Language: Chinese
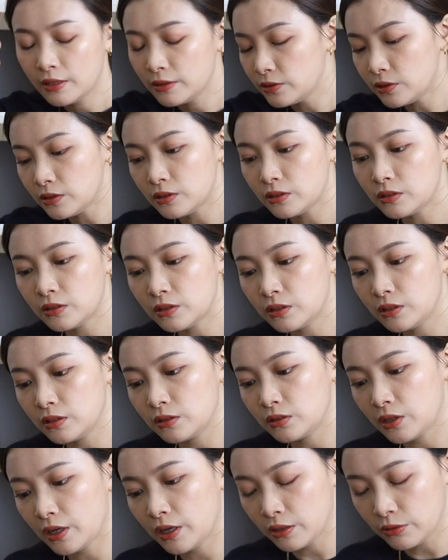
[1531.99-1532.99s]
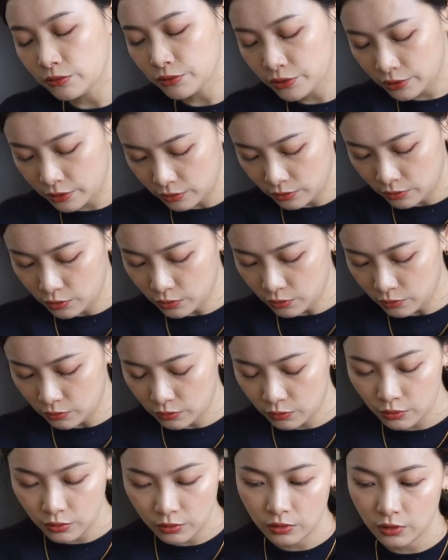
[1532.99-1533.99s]
这支真的超实用，
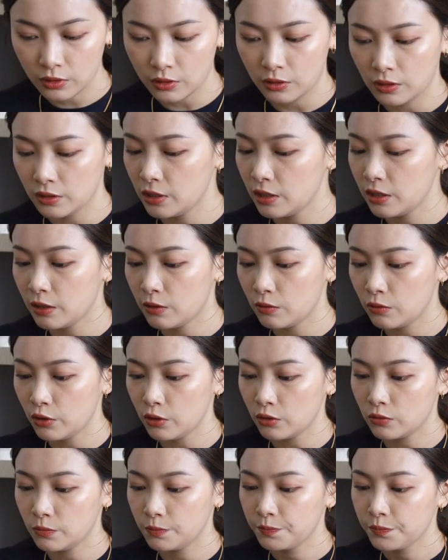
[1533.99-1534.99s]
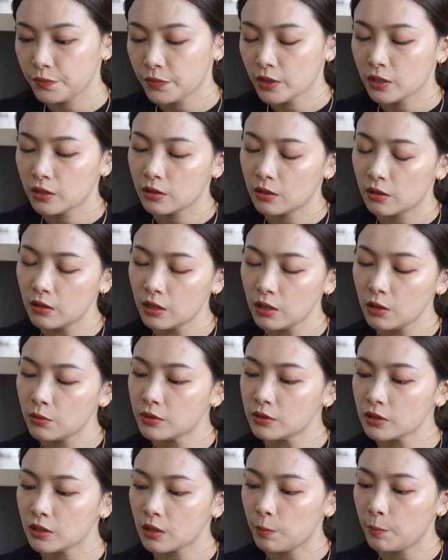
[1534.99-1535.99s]
所以这个一定要留。然后另
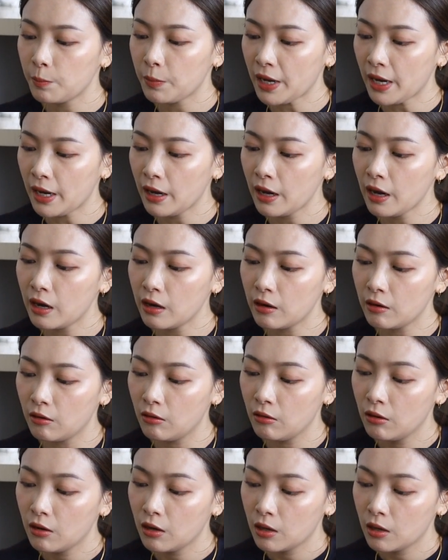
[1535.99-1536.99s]
外这个八号，